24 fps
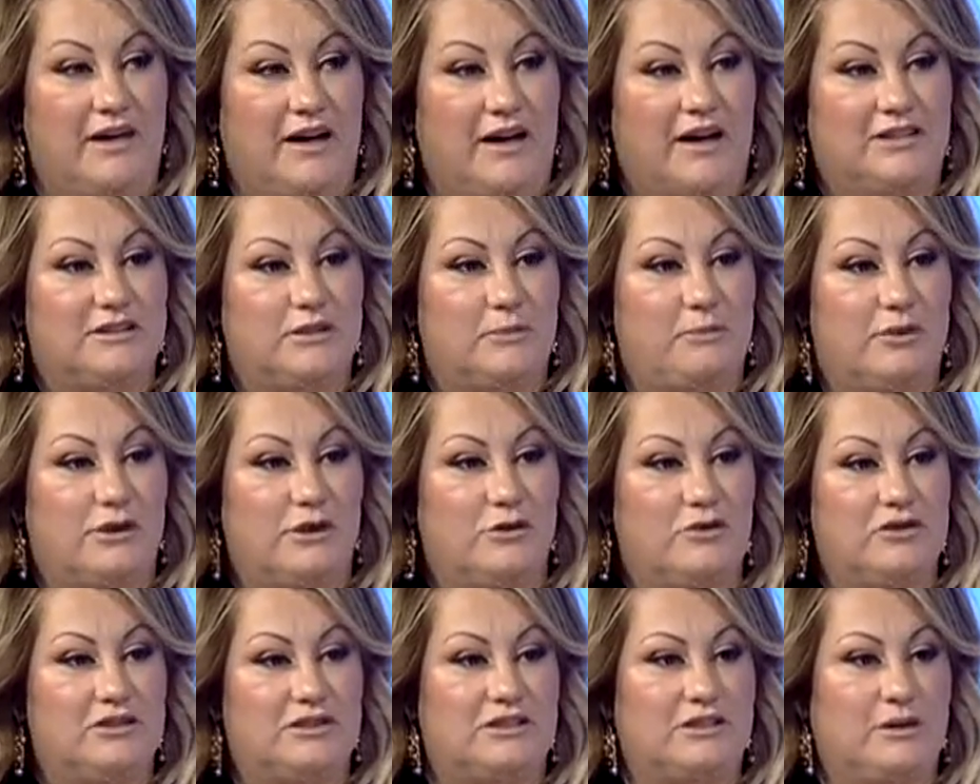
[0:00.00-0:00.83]
это
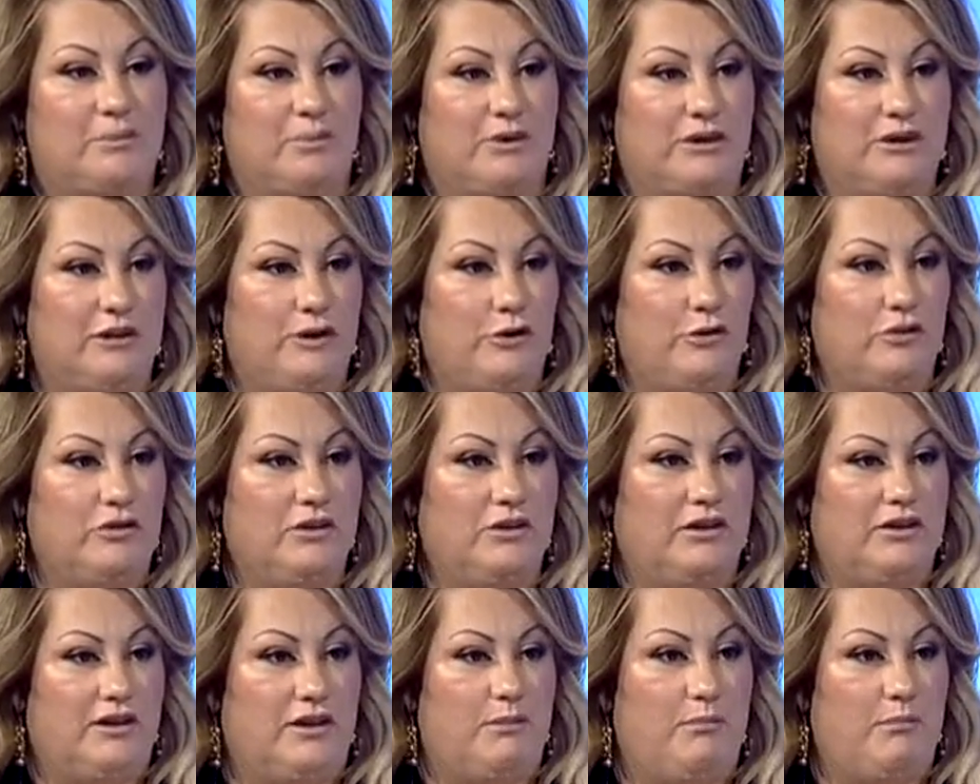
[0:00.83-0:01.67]
приносит
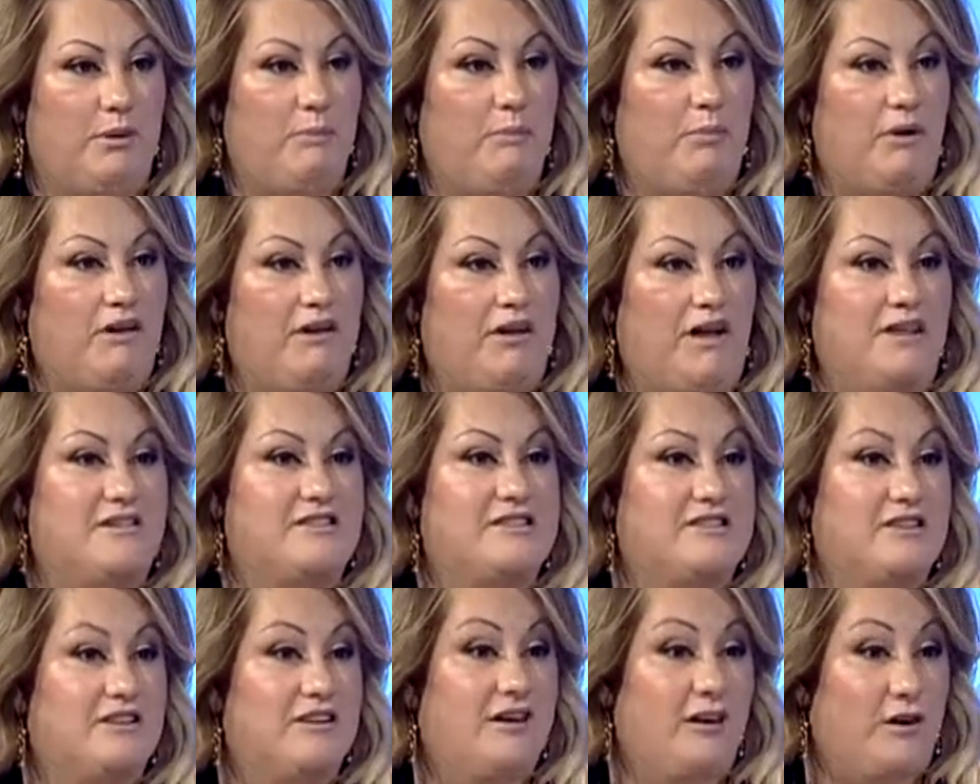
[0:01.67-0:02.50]
определенный как бы
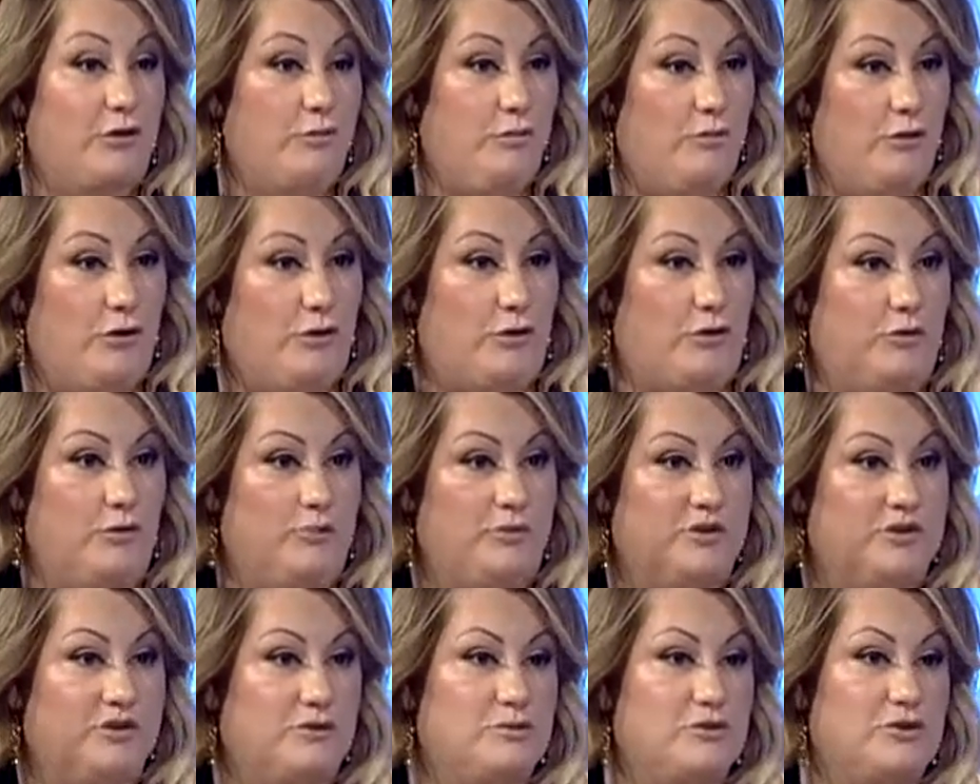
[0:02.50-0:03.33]
баланс и гармонию,
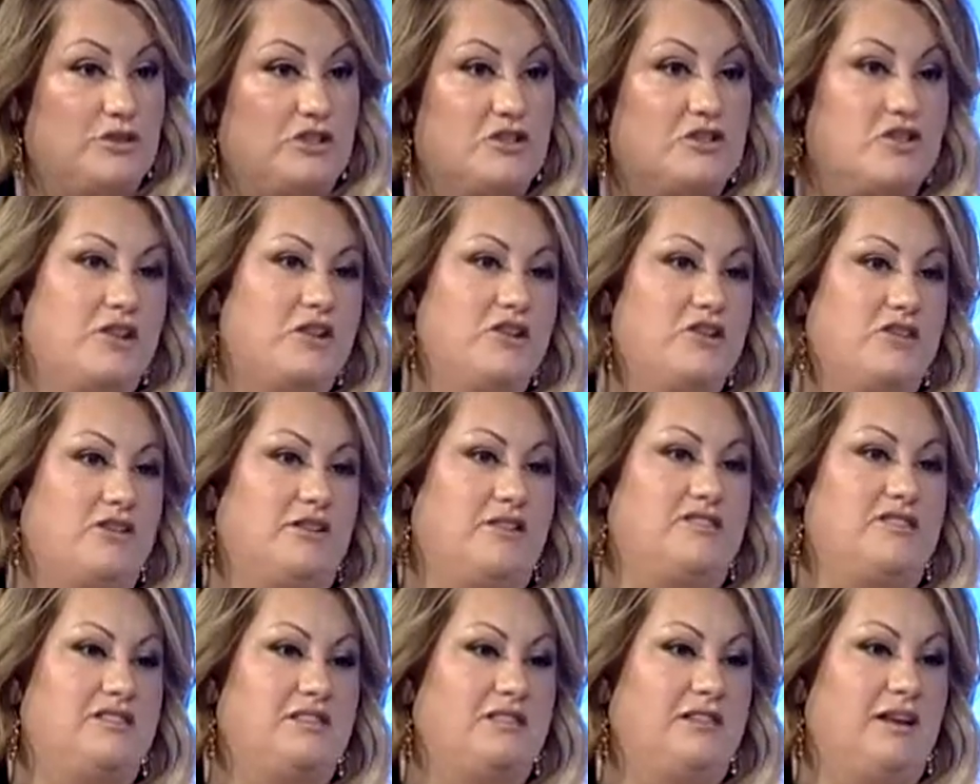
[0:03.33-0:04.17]
потому что
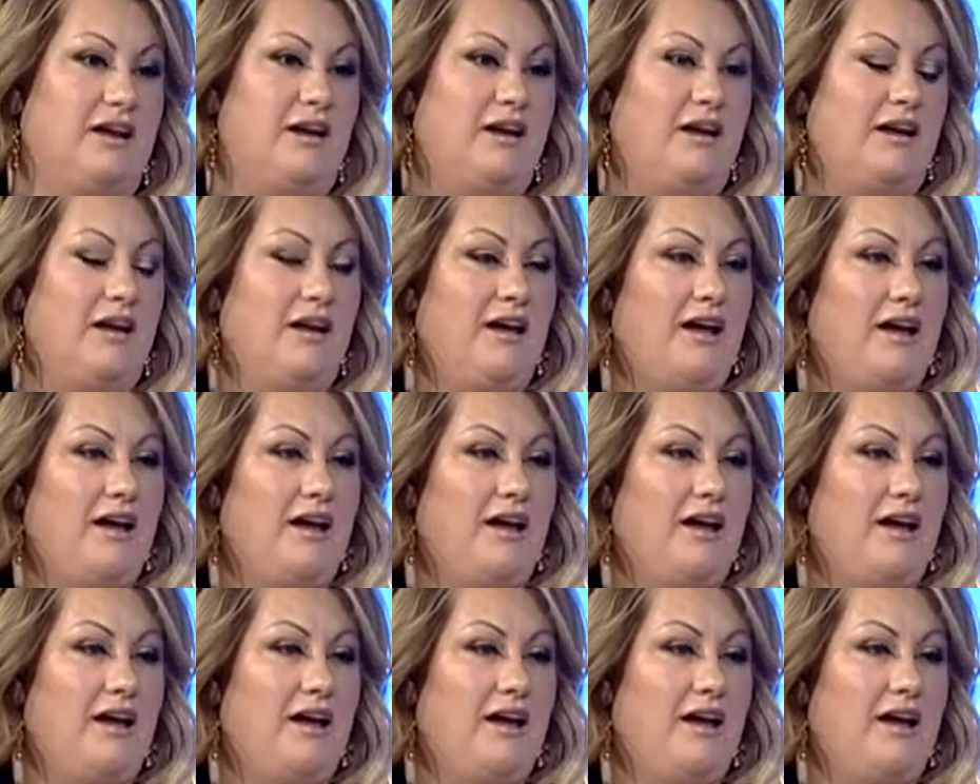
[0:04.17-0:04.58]
женщина всегда